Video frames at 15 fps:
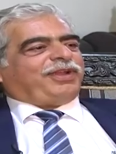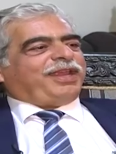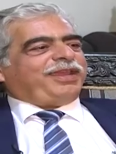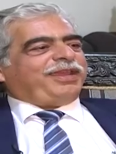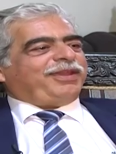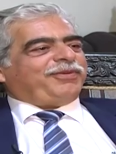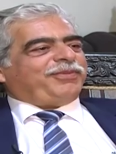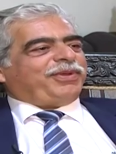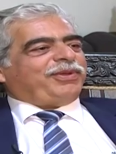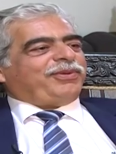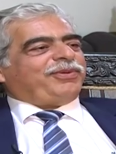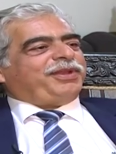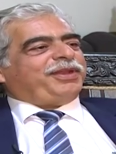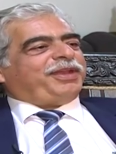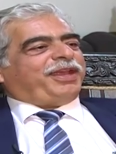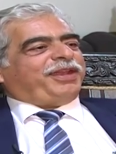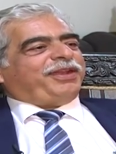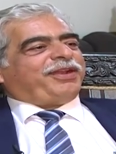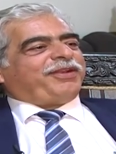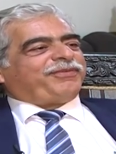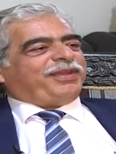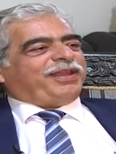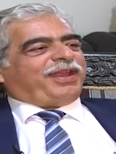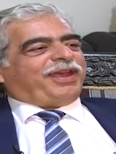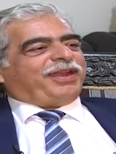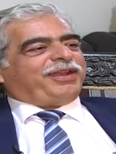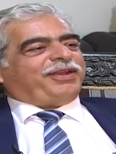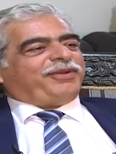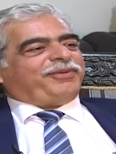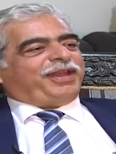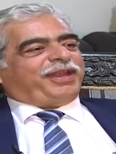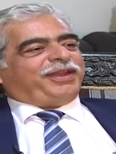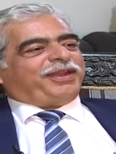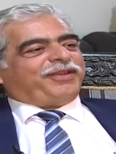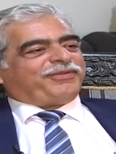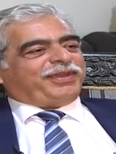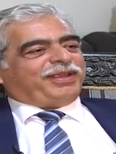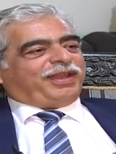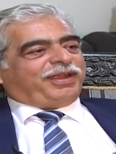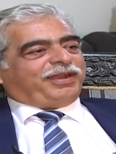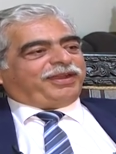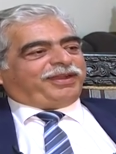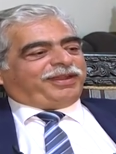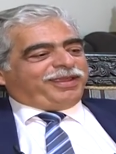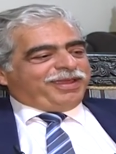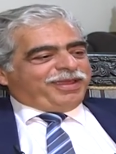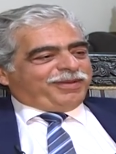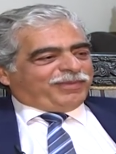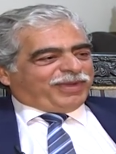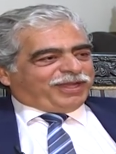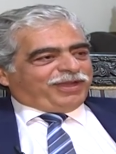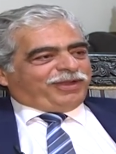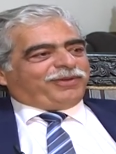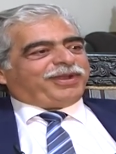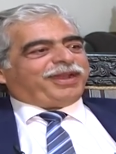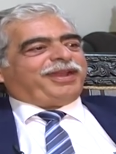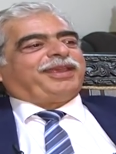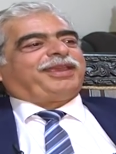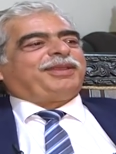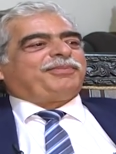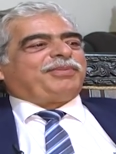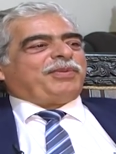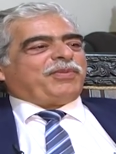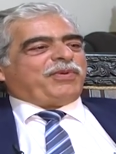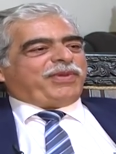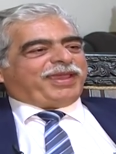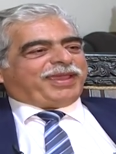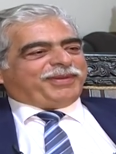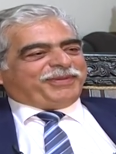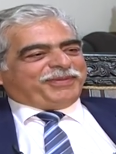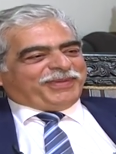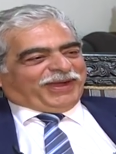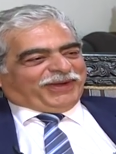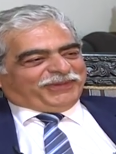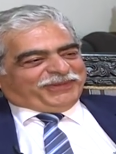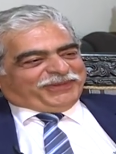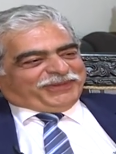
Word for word: علي وبيقولوا لي نحن رفيق الحريري ونحن رفيق الحريري بدي لهم انا كنت بالمواكبه معه